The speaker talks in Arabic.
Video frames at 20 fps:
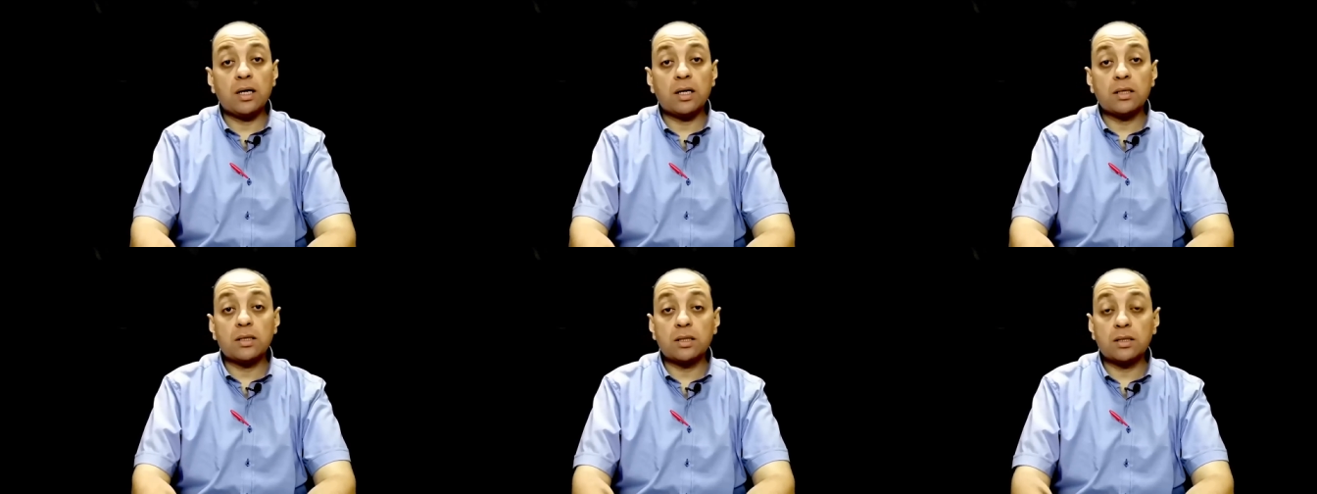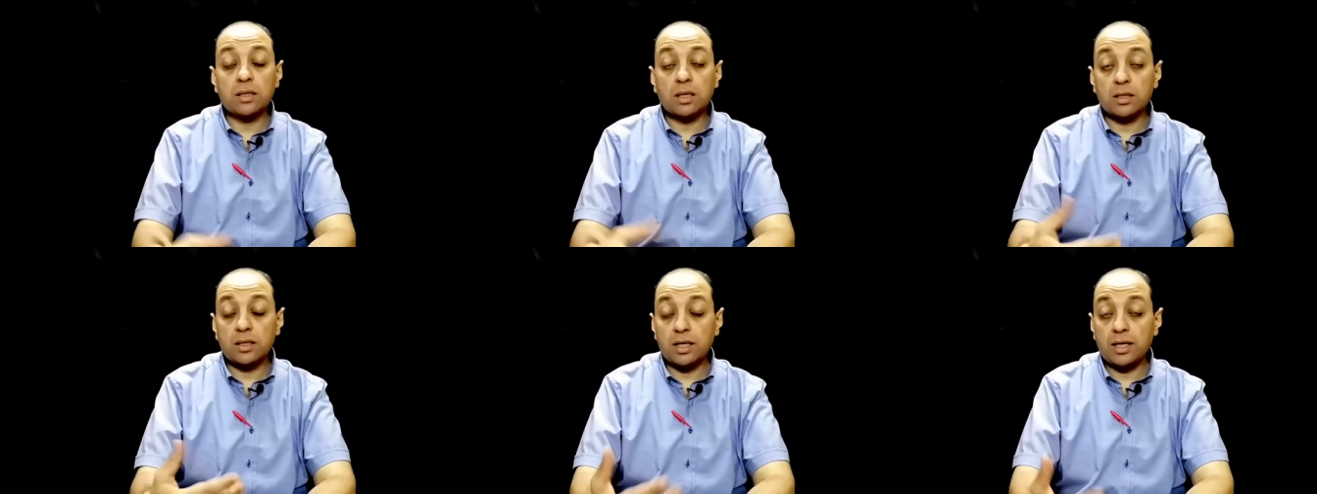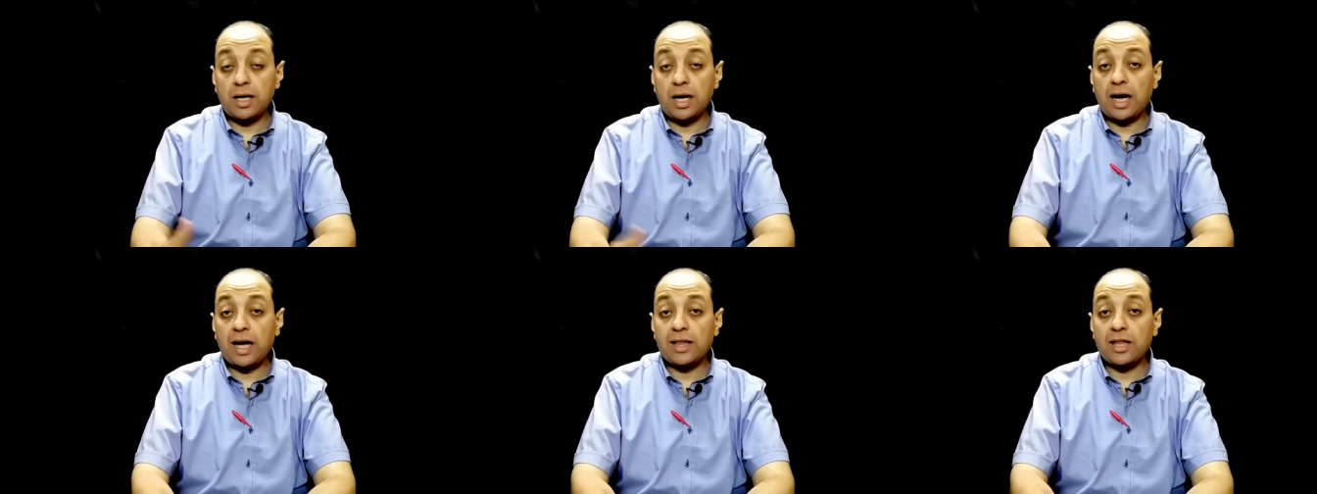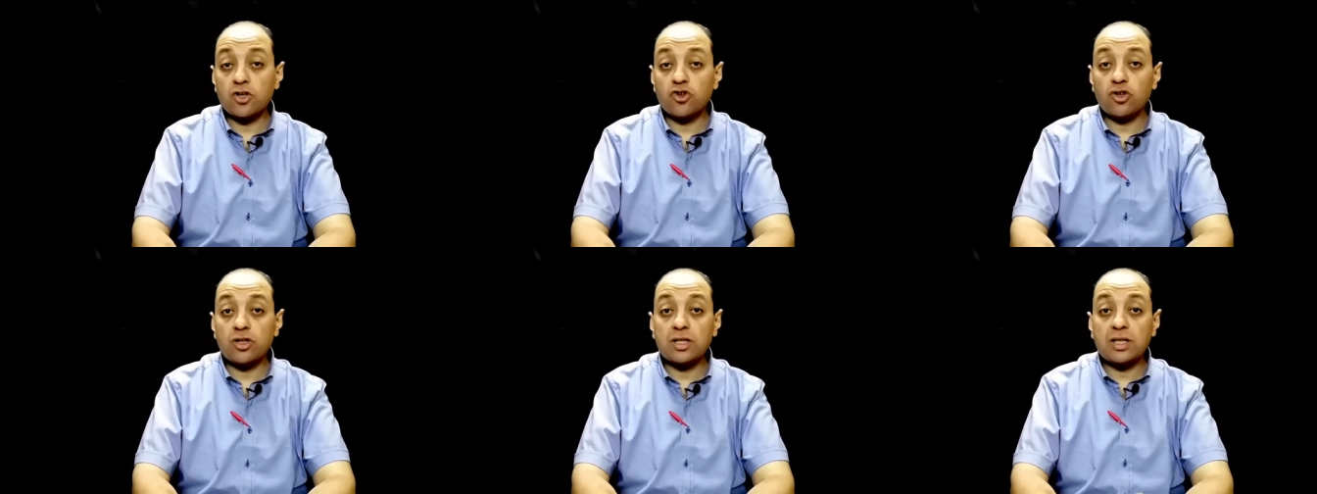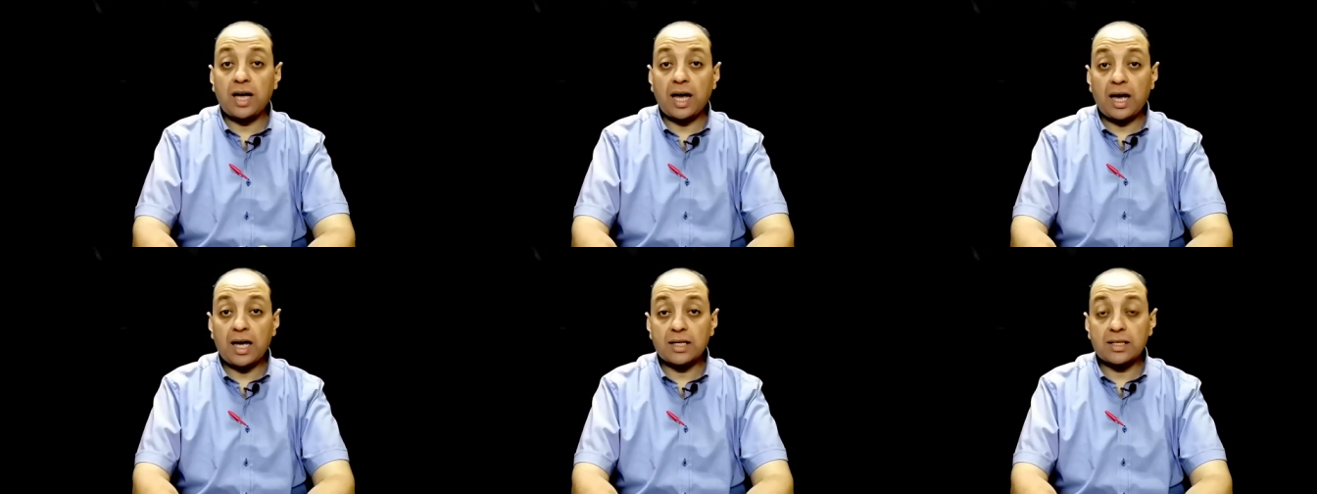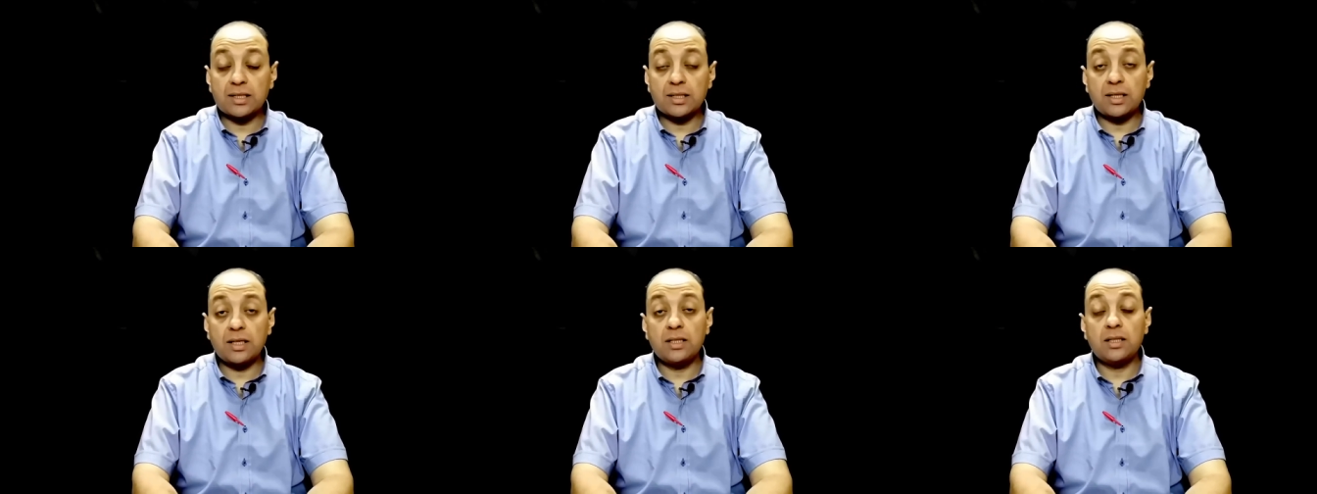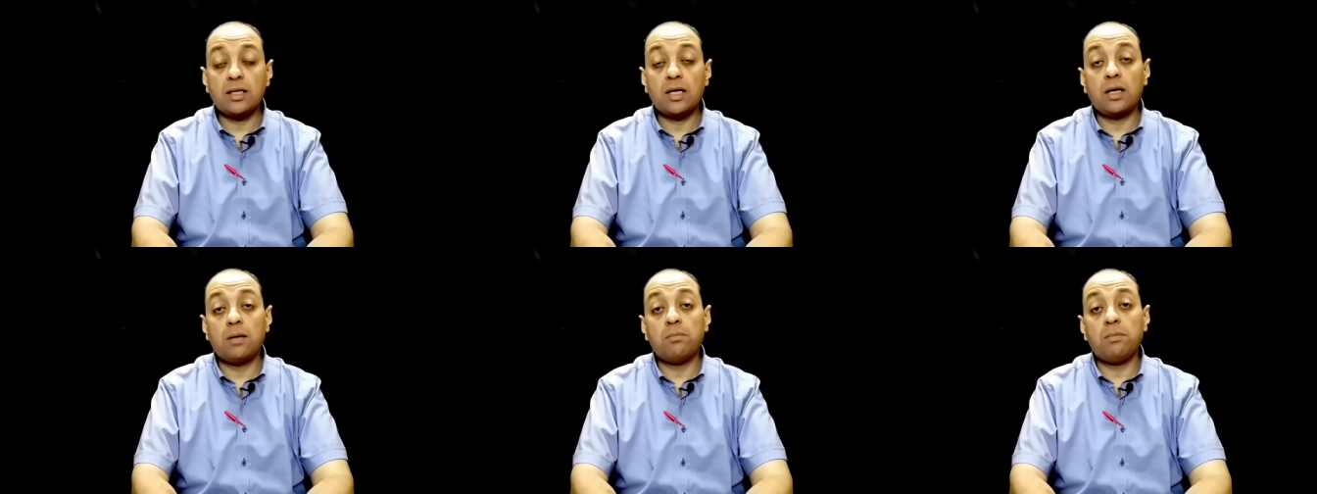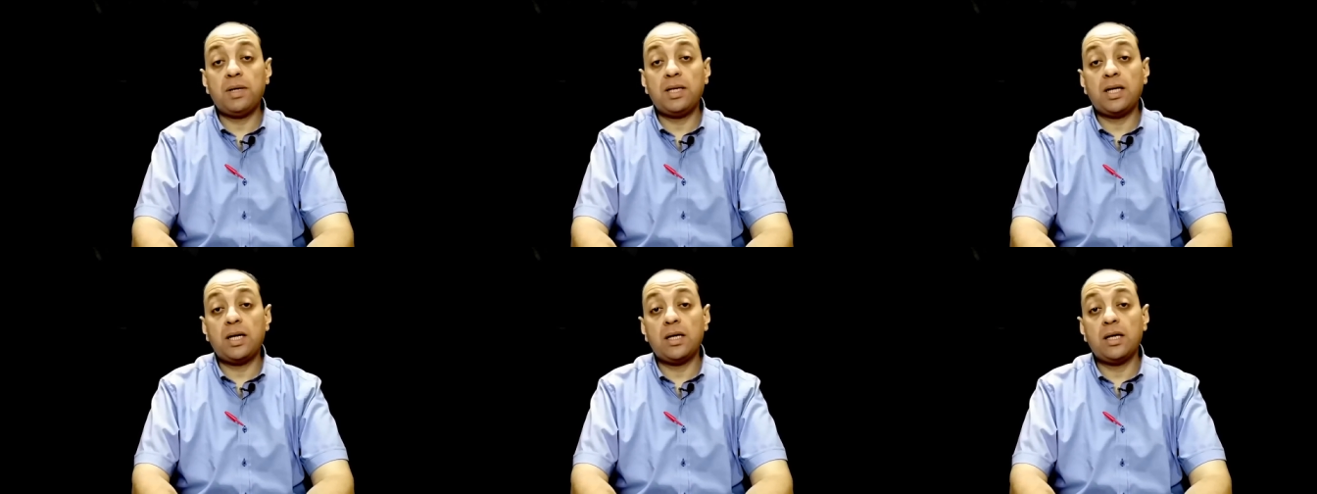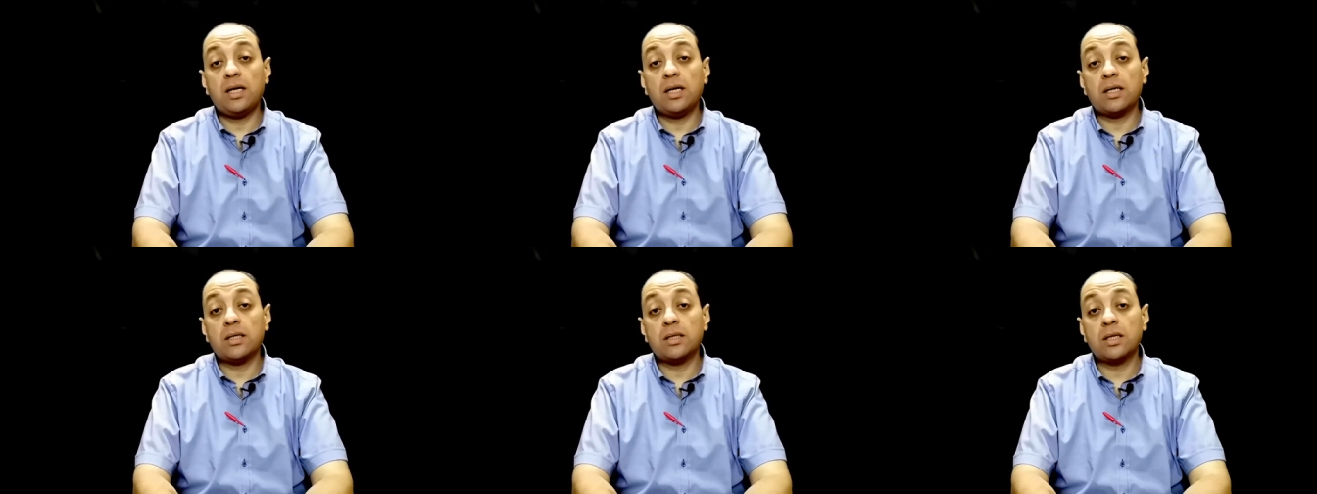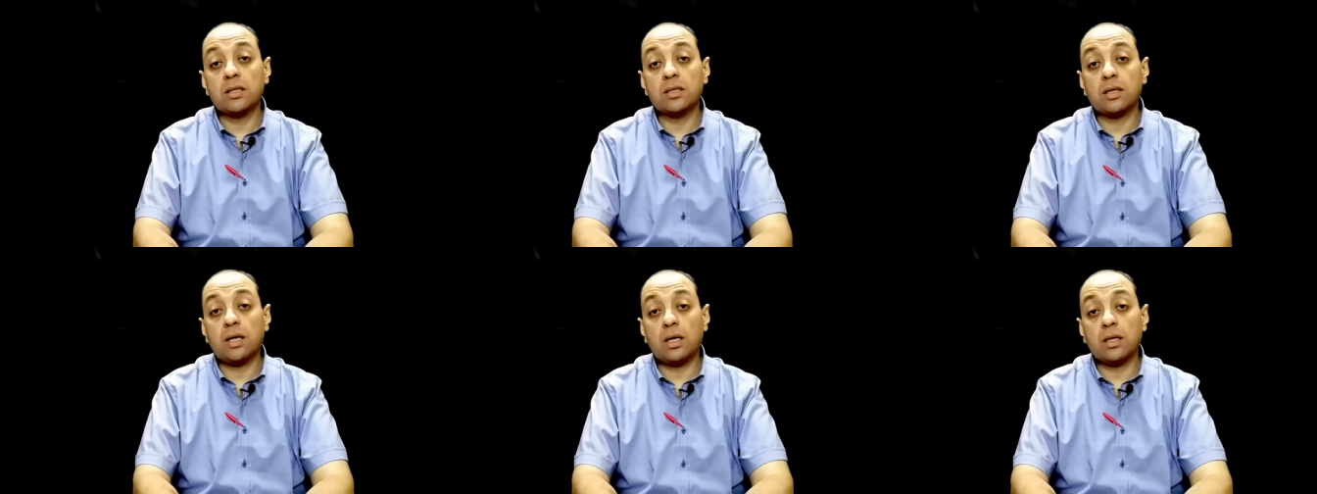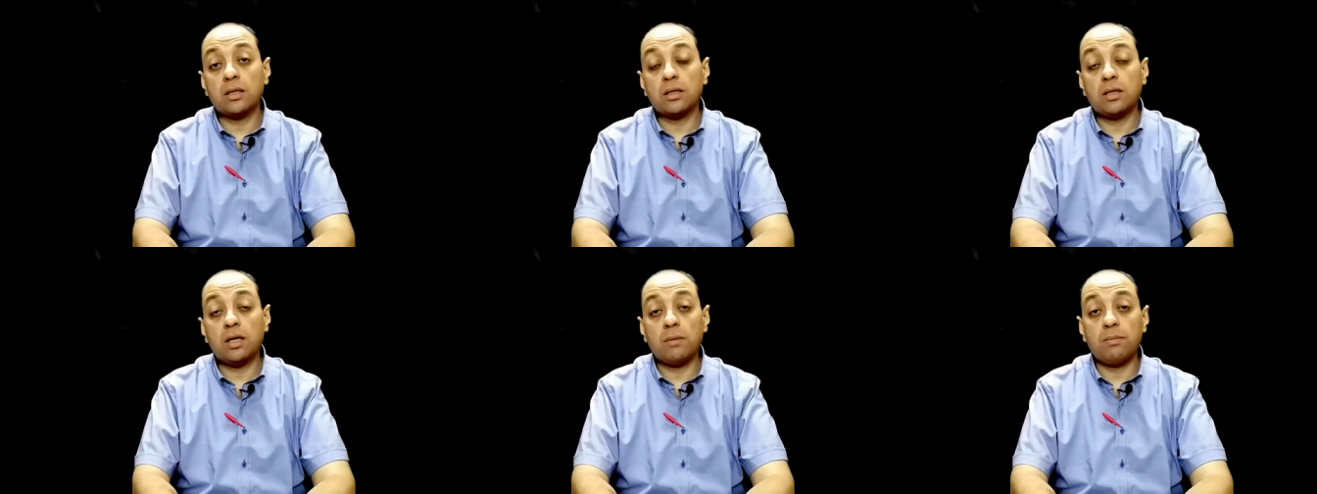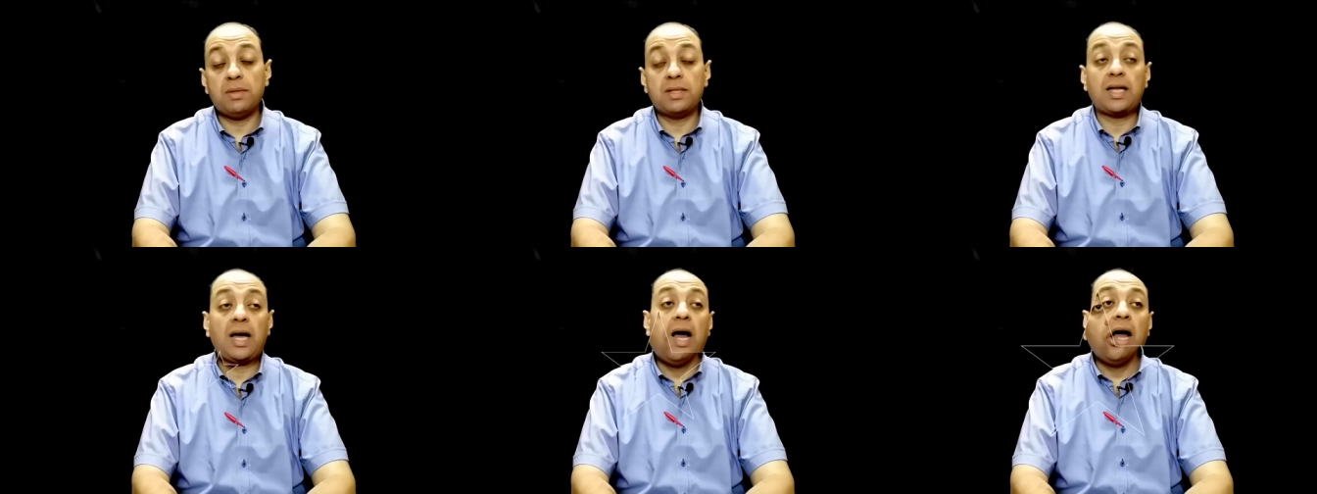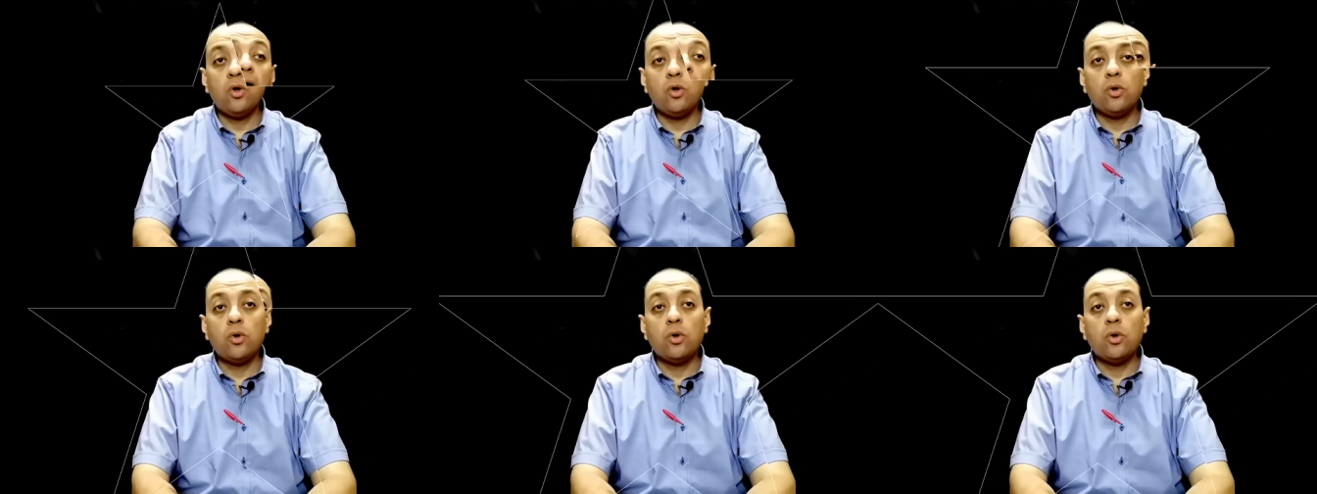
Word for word: اقتصادية علشان تحسن من الاقتصاد بتاعها